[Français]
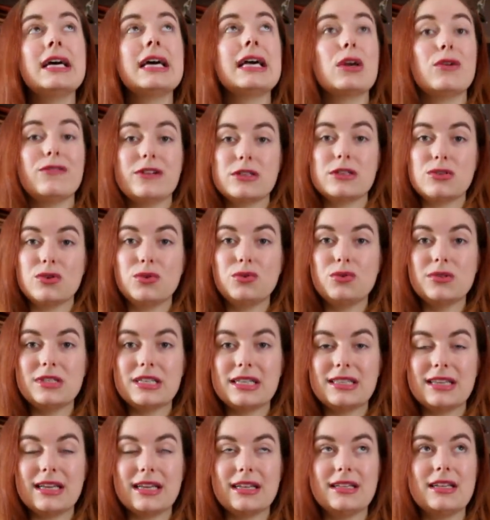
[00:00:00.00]
et on va surtout
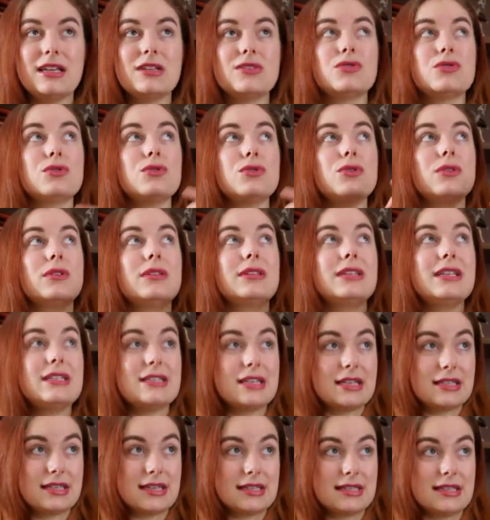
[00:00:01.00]
s'attarder sur des
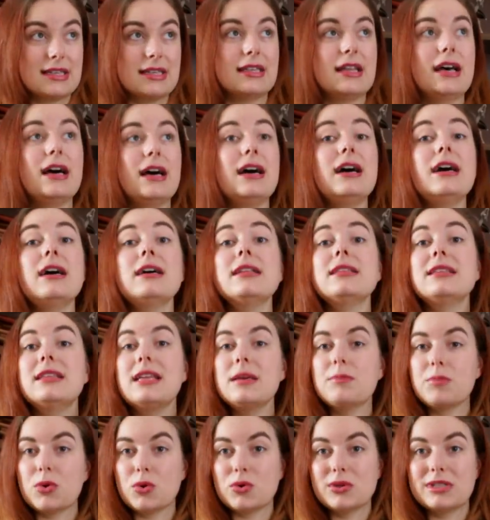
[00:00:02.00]
assassinats,
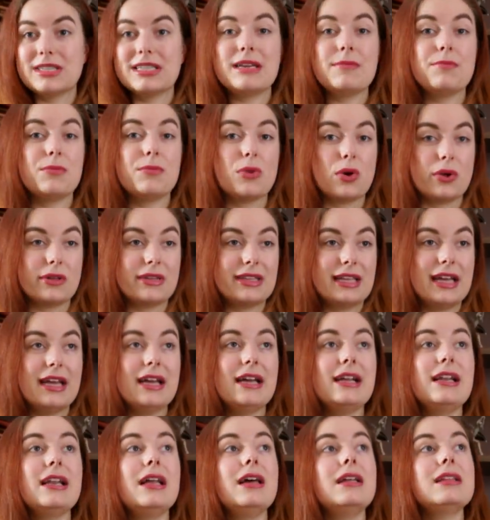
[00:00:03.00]
des procès
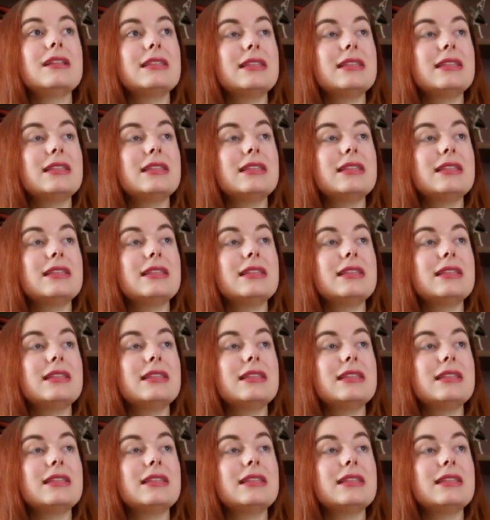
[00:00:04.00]
mortels,